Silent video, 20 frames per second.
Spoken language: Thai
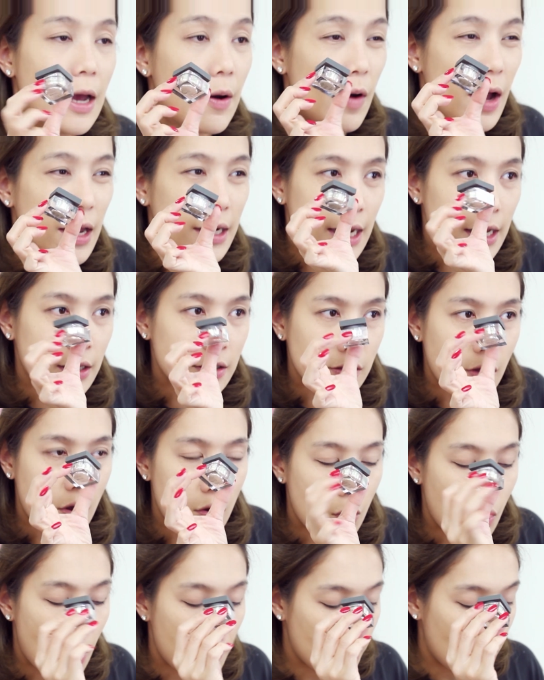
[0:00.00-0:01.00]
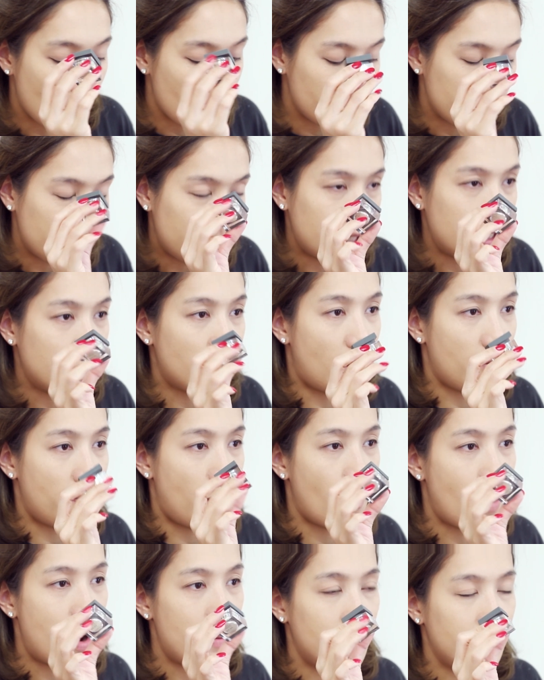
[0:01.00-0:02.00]
แต่ว่าอันนี้จะต้องควบคุมดีๆหน่อยเพ
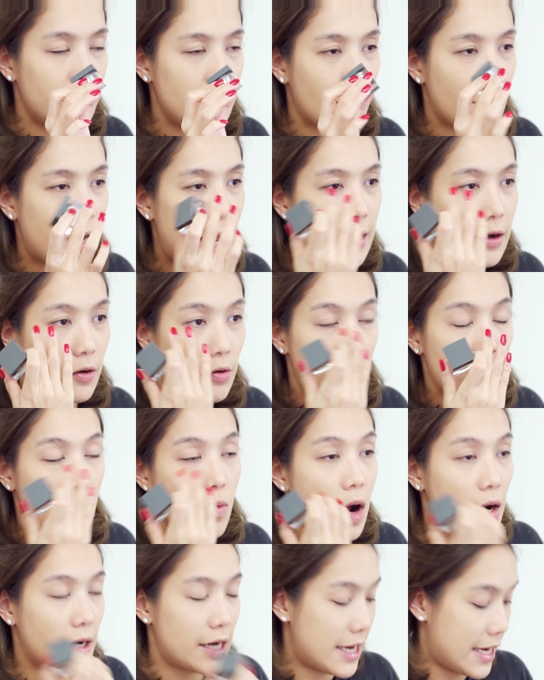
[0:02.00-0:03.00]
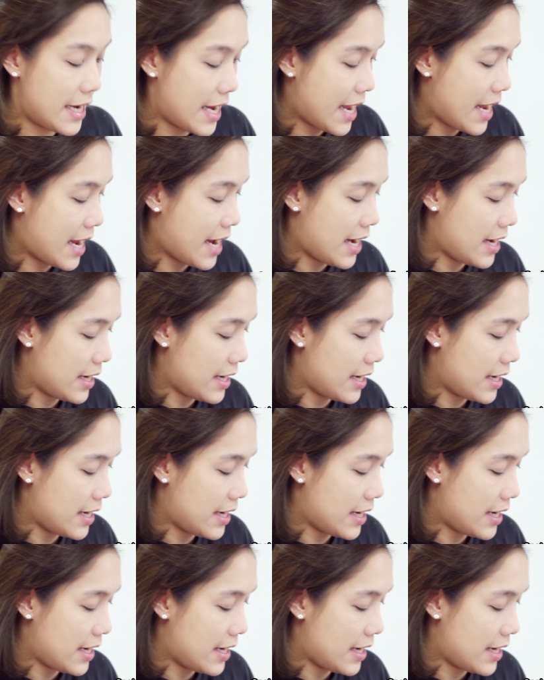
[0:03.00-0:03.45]
ราะว่ามันมีโอกาสร่วงได้ง่าย